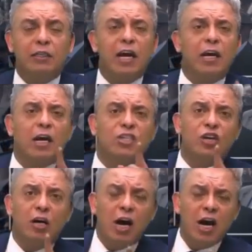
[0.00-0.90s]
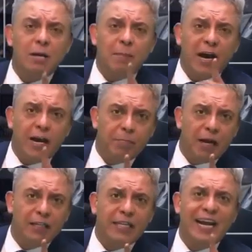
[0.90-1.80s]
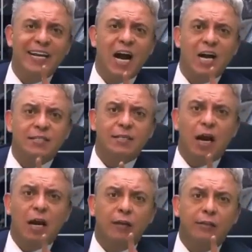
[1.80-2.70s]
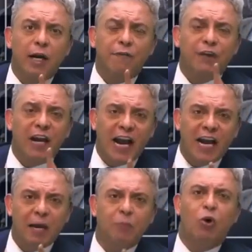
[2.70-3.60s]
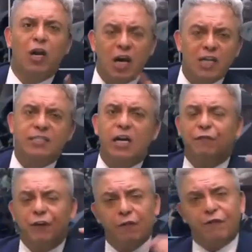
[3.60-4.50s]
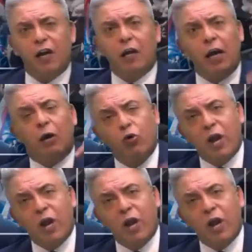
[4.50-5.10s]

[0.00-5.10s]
قطار الأشقاء المغاربة تاني أسرع قطار في العالم والأسرع في إفريقيا